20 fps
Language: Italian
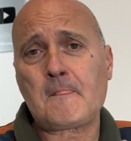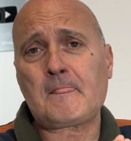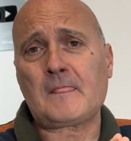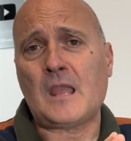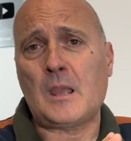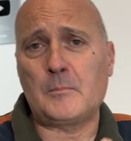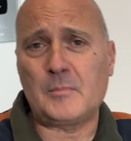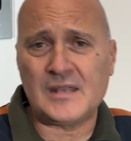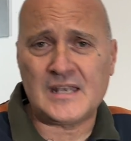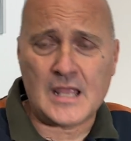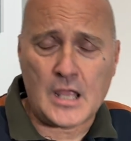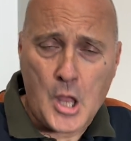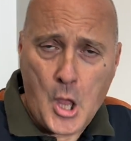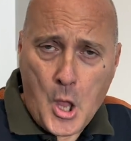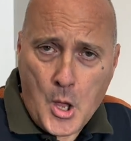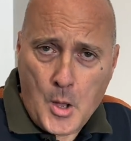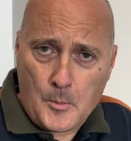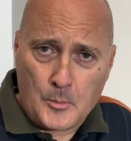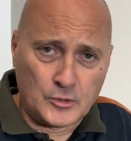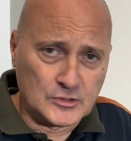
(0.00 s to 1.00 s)
Ebbene,
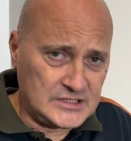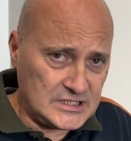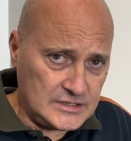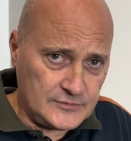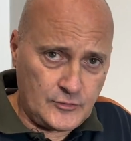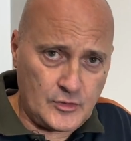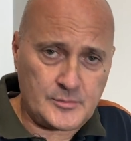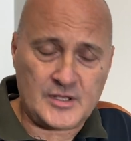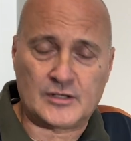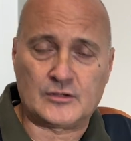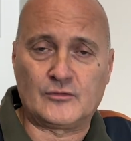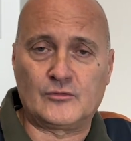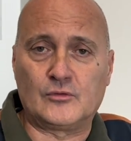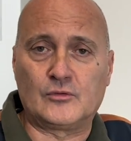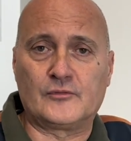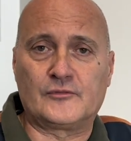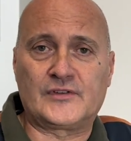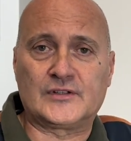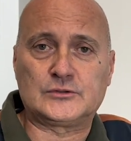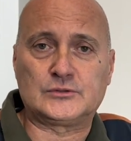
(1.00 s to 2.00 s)
molti di voi mi hanno
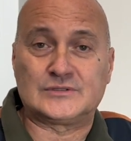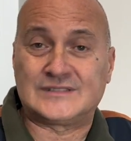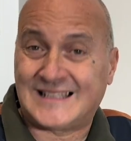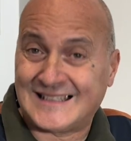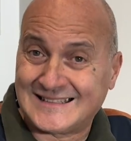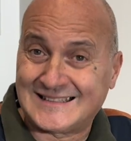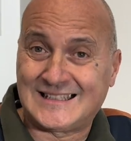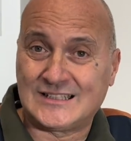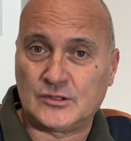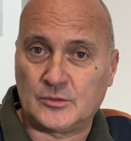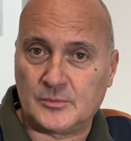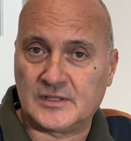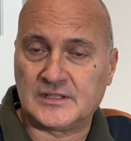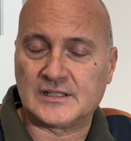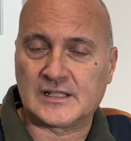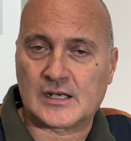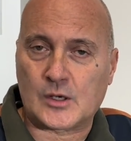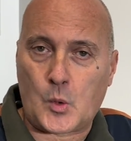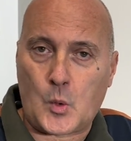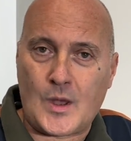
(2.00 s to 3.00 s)
fatto tante domande
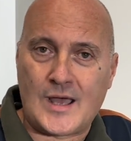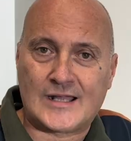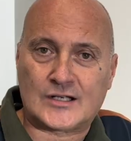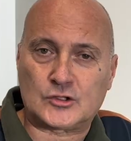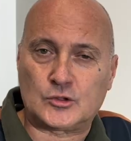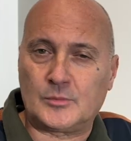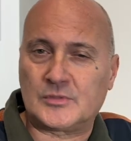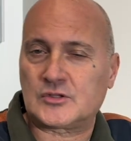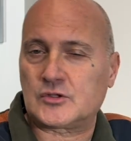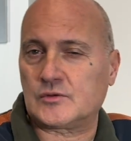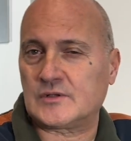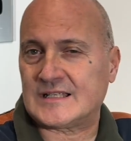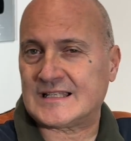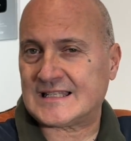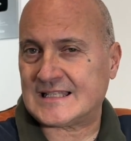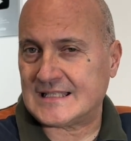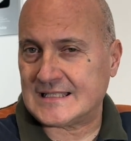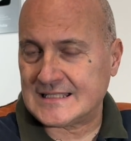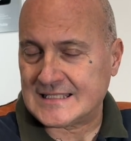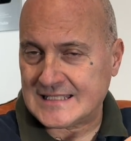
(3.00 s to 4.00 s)
al riguardo, ma sono
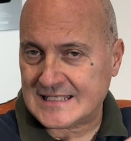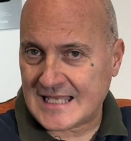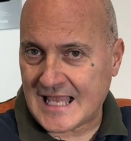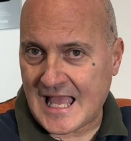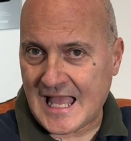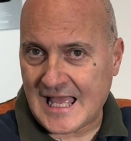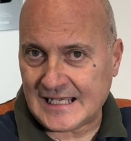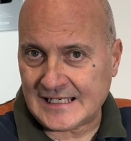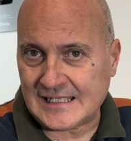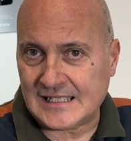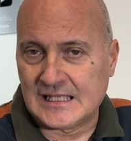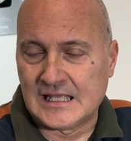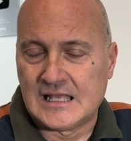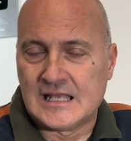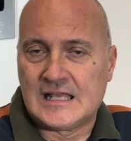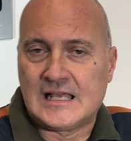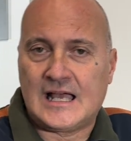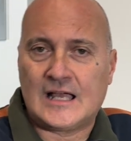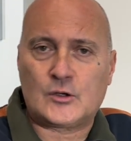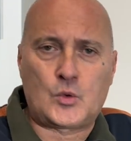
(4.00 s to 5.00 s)
essenziali.
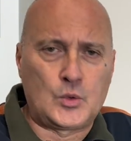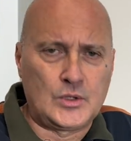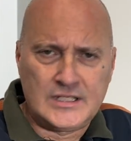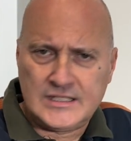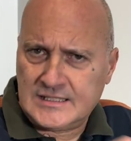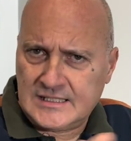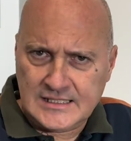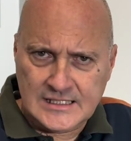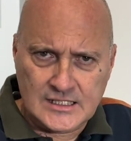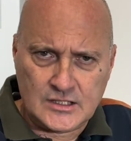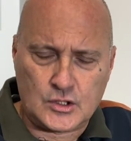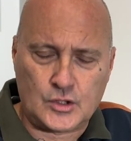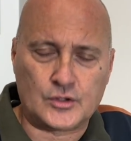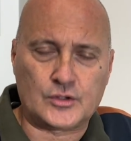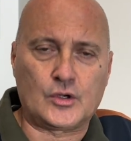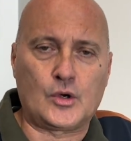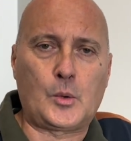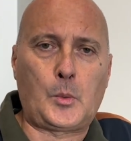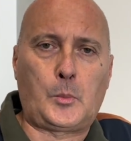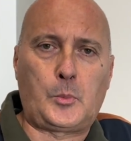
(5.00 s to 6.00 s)
Alcuni
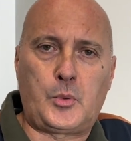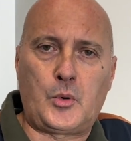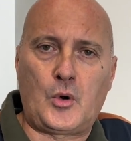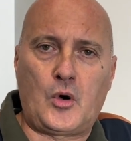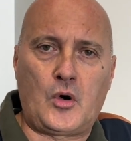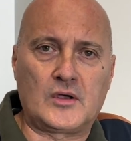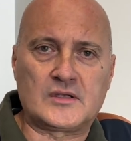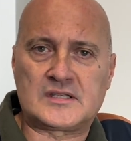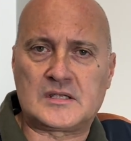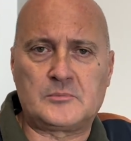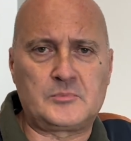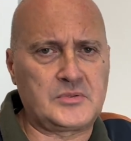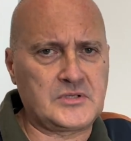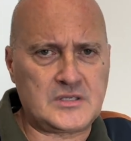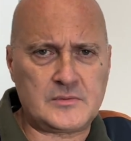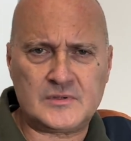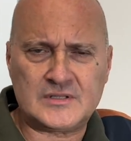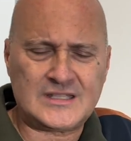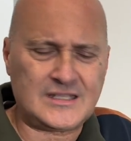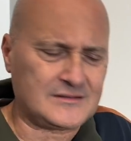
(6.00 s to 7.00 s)
dicono puoi
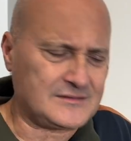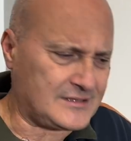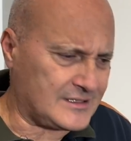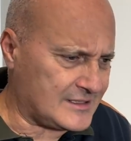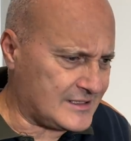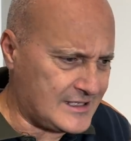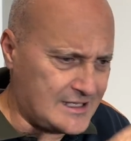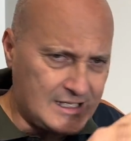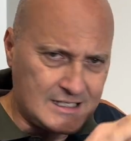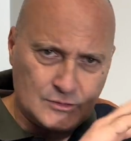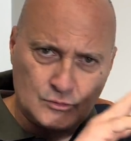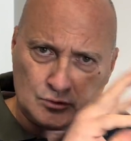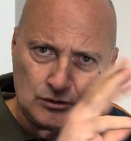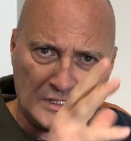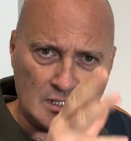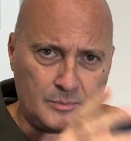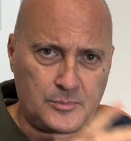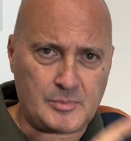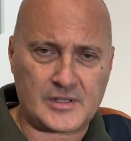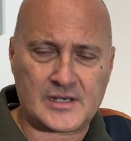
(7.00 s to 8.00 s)
semplicemente attaccare tutte
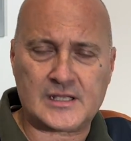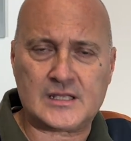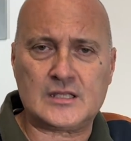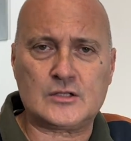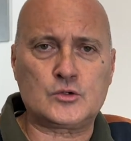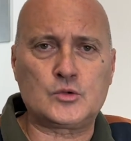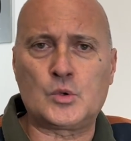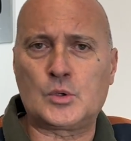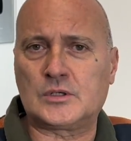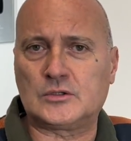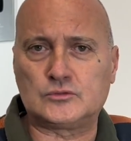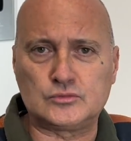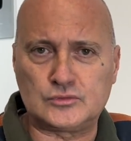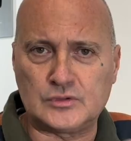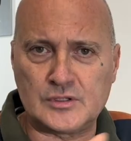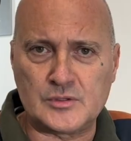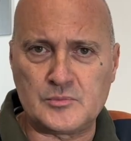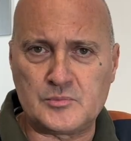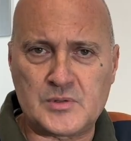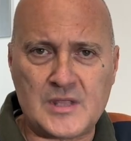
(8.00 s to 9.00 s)
le apparecchiature, tutto
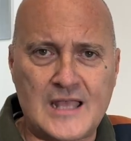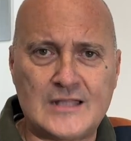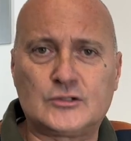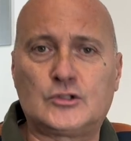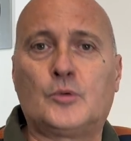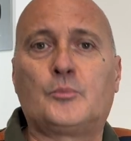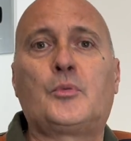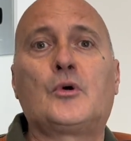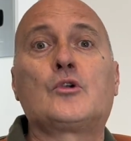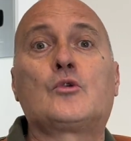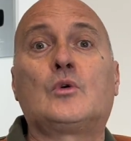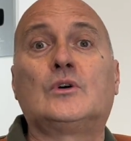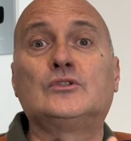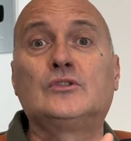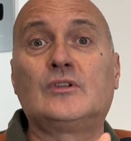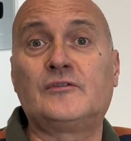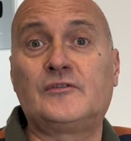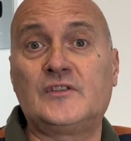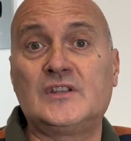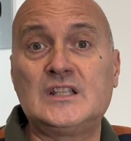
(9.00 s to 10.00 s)
l'impianto, poi quando
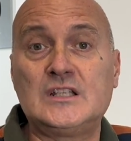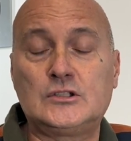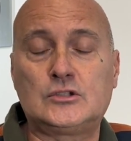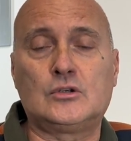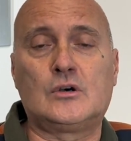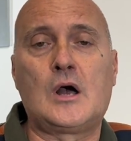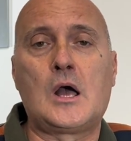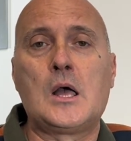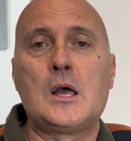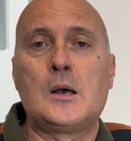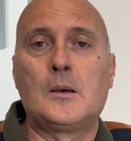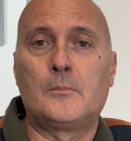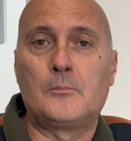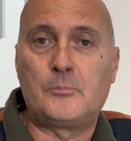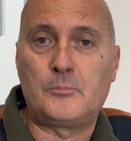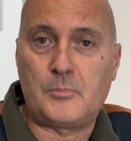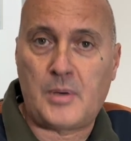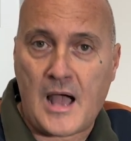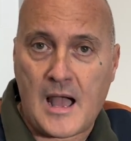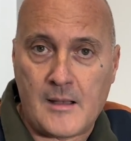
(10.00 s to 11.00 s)
hai finito,
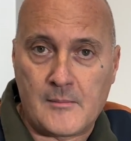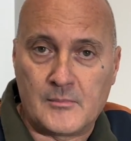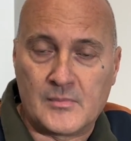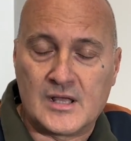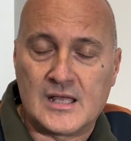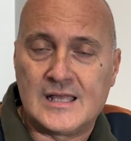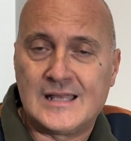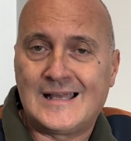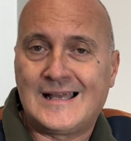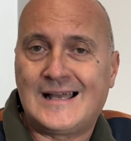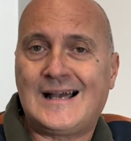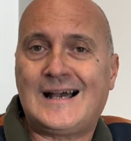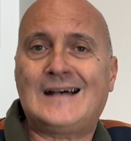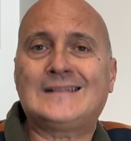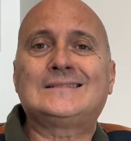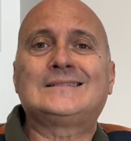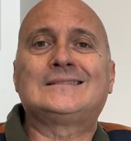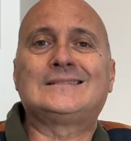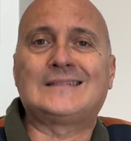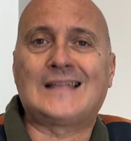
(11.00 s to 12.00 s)
pam,
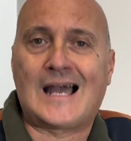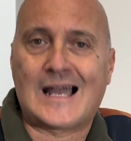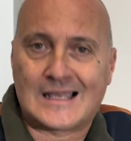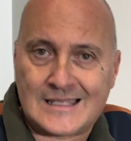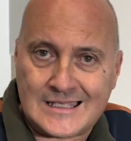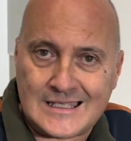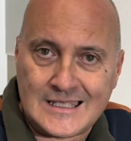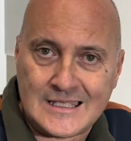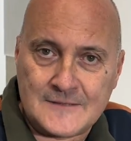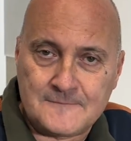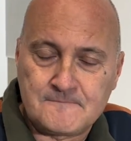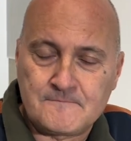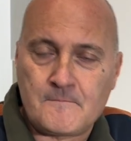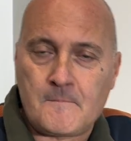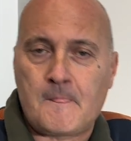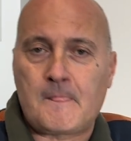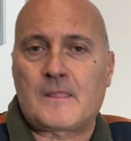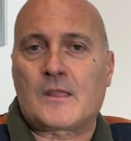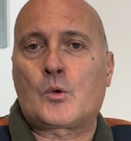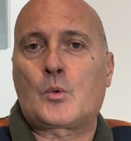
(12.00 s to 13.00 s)
attacchi
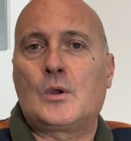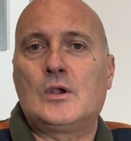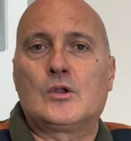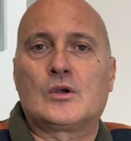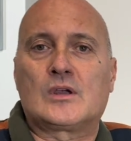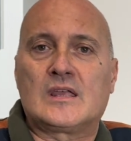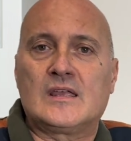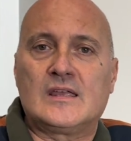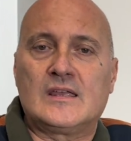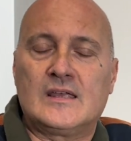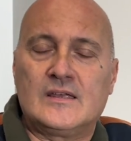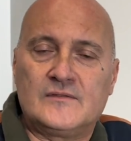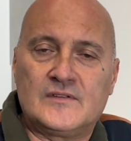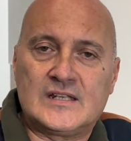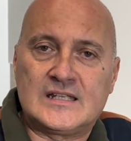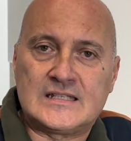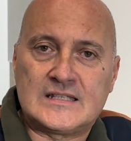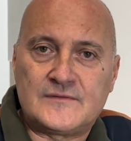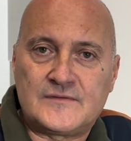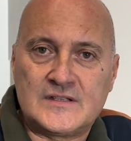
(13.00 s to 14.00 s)
quello che eh,
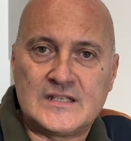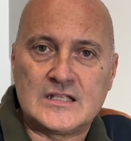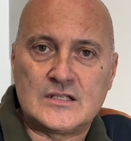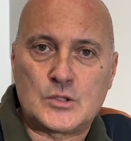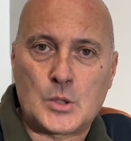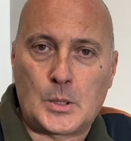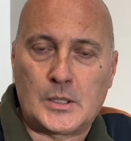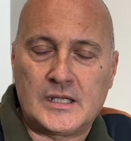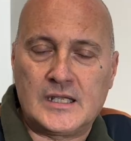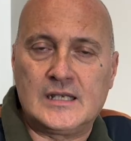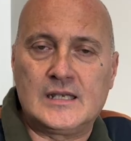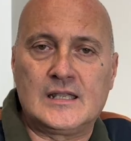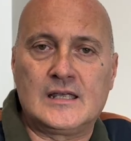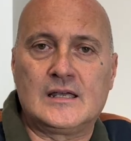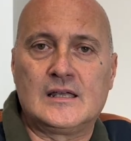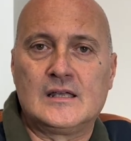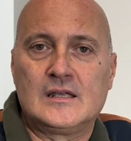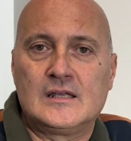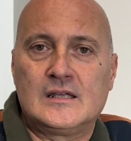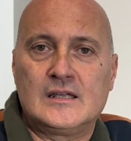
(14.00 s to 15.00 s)
viene definito il,
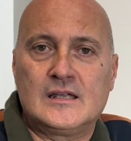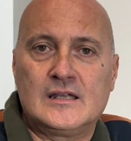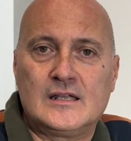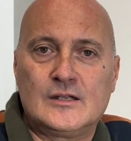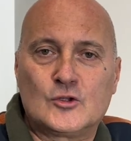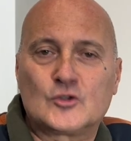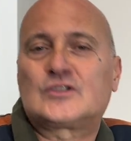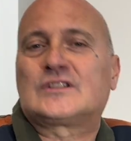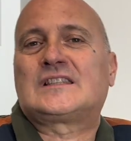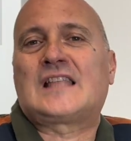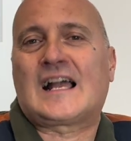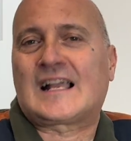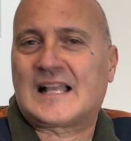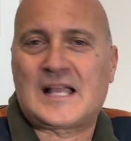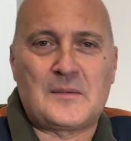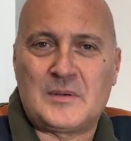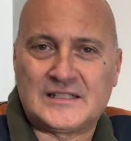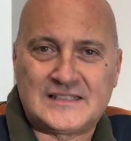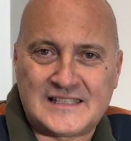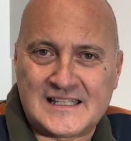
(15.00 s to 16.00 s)
eh, lo
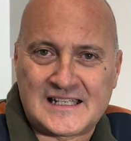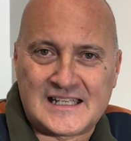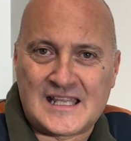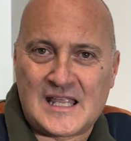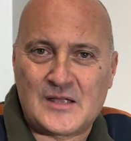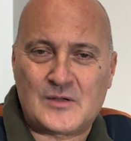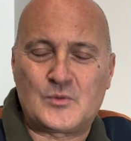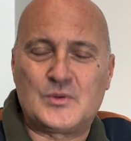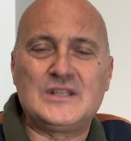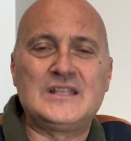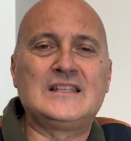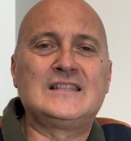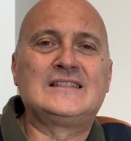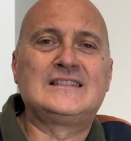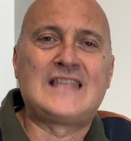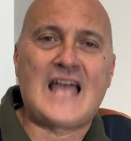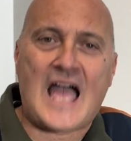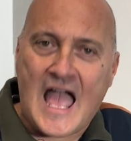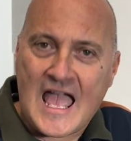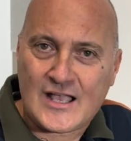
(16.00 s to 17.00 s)
staccabatterie e quindi
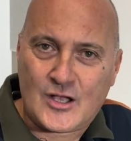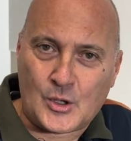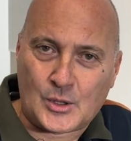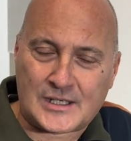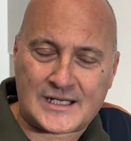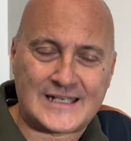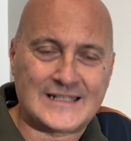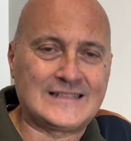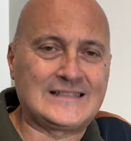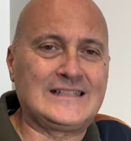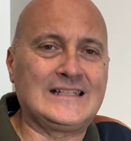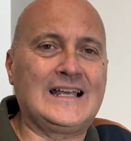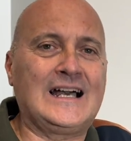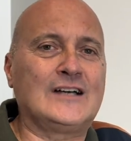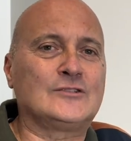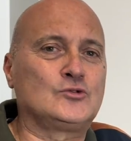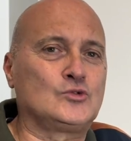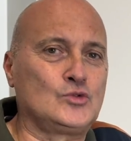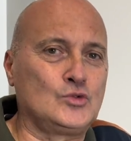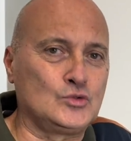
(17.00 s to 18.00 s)
dai corrente a
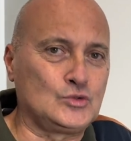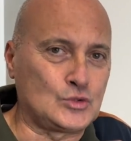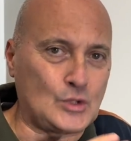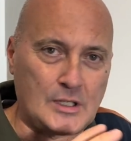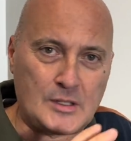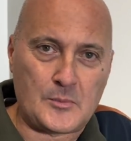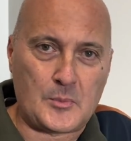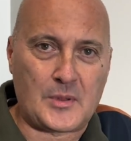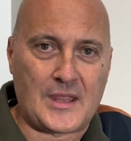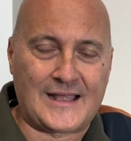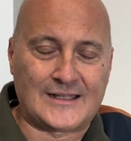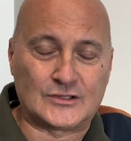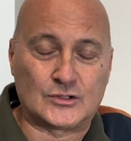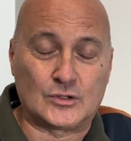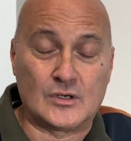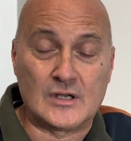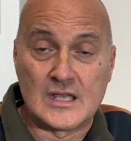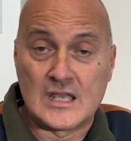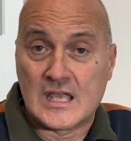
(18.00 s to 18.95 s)
tutto l'impianto.